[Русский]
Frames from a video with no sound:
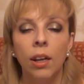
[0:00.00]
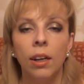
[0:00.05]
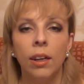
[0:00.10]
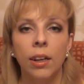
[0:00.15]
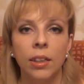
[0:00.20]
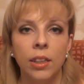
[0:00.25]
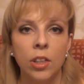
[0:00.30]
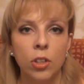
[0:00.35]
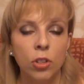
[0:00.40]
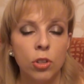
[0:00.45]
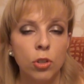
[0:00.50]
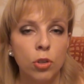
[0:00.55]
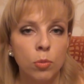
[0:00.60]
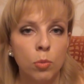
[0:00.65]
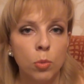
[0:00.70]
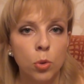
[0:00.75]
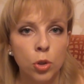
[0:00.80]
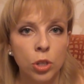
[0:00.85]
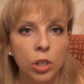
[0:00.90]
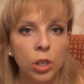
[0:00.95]
конечно же,
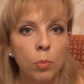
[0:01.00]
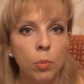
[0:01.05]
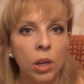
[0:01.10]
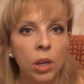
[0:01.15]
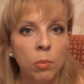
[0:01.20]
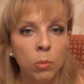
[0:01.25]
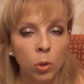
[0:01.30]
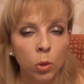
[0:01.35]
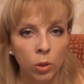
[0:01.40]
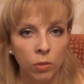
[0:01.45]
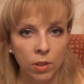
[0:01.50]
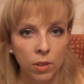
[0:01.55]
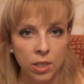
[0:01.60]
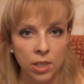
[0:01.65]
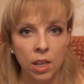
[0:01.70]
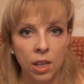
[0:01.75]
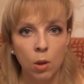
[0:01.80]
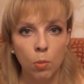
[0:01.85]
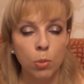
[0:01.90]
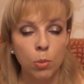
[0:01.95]
муж и не поймет
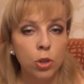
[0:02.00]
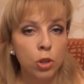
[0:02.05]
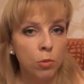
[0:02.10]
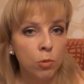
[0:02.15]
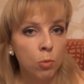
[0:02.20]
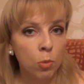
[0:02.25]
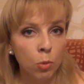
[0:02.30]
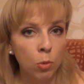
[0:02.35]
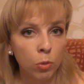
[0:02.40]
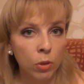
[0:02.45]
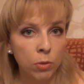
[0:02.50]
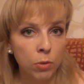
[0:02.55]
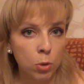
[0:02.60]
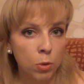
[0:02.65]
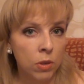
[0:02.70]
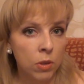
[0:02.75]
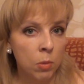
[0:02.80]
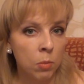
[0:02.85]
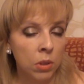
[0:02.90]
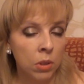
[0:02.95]
вас, почему вы
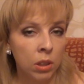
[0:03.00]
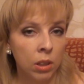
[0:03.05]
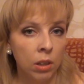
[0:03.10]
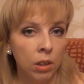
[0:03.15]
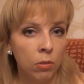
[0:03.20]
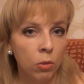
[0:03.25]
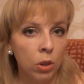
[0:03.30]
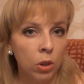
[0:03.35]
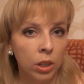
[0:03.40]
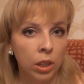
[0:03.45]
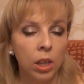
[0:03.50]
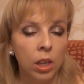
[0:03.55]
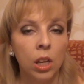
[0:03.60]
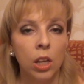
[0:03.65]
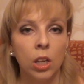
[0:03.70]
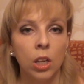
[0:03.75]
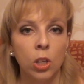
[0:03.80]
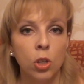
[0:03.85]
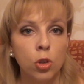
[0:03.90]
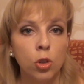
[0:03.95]
все время недовольны
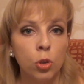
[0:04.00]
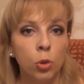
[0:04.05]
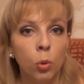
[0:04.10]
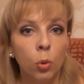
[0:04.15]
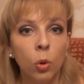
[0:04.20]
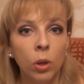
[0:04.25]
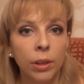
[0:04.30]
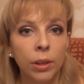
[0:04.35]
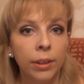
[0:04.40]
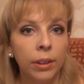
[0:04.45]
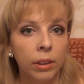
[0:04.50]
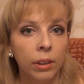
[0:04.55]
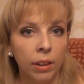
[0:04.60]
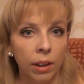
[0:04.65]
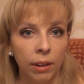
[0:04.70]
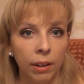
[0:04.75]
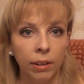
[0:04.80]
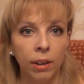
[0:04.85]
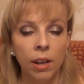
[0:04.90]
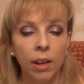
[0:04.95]
и что не
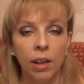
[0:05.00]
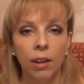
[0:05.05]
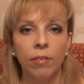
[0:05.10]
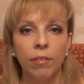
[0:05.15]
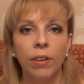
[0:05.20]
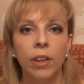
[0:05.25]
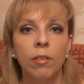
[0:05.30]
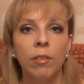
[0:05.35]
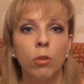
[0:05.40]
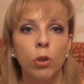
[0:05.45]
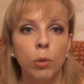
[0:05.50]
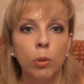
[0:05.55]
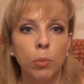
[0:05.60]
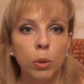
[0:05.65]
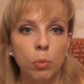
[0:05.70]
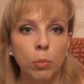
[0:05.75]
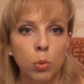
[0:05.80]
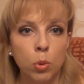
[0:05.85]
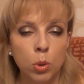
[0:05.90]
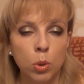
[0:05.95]
так. Вы его не
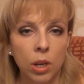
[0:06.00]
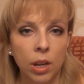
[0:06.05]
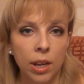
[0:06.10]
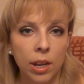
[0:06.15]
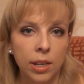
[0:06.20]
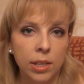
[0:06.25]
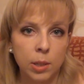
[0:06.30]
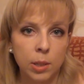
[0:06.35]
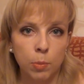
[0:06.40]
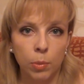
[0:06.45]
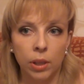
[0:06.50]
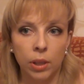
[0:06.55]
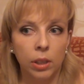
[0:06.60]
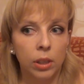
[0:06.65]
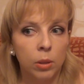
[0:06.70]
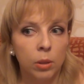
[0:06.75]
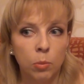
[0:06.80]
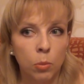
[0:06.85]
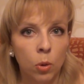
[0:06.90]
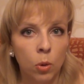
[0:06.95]
подпускаете,
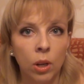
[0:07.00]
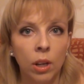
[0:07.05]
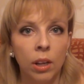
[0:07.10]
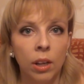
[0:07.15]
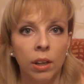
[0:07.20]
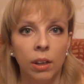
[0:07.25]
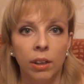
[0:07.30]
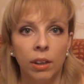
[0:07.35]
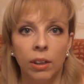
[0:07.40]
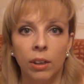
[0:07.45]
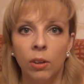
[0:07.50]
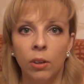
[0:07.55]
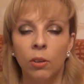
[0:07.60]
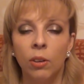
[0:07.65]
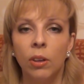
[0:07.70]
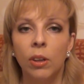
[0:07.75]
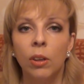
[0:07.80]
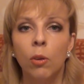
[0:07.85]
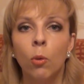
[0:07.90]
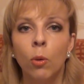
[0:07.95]
поэтому а,
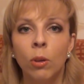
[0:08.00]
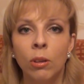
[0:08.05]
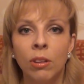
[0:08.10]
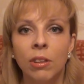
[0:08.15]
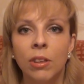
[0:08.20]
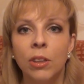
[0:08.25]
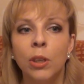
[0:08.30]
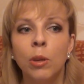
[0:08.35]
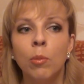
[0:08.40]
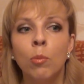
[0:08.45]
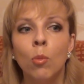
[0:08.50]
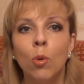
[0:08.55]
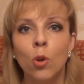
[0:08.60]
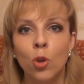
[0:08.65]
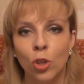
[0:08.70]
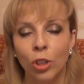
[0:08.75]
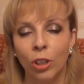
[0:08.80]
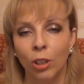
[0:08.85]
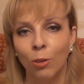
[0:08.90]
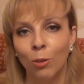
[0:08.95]
он не
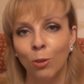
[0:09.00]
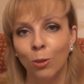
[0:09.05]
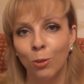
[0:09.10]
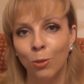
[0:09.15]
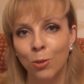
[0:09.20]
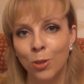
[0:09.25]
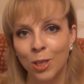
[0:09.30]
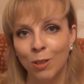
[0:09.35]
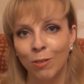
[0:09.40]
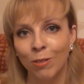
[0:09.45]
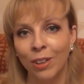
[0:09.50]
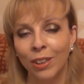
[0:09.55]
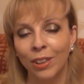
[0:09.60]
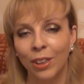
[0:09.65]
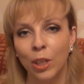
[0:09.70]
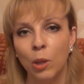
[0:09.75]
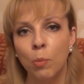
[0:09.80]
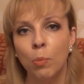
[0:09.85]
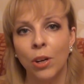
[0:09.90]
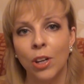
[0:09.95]
может окунуться в
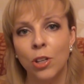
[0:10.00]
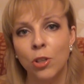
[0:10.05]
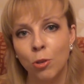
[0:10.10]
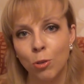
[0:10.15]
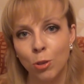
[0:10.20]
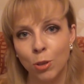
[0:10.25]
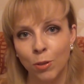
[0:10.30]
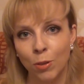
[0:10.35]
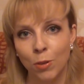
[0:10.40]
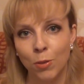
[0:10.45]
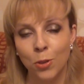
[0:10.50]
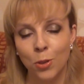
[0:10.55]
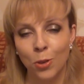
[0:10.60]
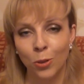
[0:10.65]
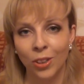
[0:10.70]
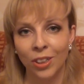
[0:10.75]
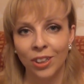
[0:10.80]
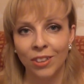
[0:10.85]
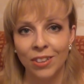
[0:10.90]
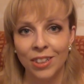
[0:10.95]
это и прочувствовать все,
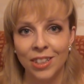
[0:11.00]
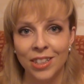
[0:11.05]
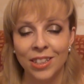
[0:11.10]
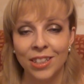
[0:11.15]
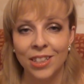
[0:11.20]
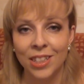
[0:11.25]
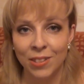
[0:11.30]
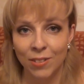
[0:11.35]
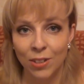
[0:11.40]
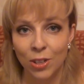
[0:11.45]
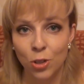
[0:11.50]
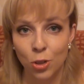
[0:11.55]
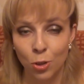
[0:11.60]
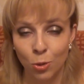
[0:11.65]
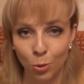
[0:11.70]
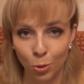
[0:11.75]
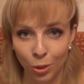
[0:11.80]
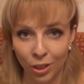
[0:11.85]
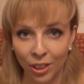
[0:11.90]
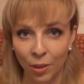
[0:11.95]
как говорится, на своей
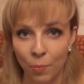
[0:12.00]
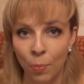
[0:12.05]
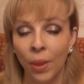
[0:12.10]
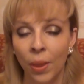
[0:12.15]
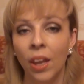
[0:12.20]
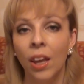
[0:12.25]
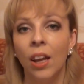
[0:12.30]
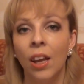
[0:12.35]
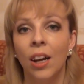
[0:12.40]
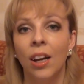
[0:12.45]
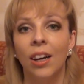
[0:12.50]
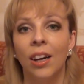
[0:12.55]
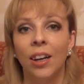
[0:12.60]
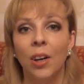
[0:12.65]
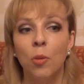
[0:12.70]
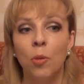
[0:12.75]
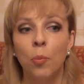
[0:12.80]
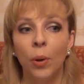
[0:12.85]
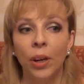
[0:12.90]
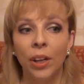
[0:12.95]
шкурке.
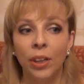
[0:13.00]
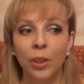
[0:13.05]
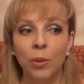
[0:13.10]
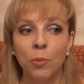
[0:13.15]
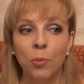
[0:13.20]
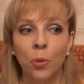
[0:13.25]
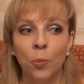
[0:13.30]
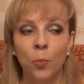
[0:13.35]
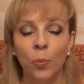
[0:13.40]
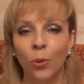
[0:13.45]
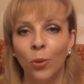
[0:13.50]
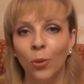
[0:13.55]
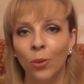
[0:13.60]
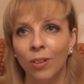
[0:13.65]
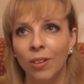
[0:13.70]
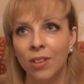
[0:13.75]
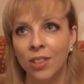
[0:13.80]
А, поэтому, но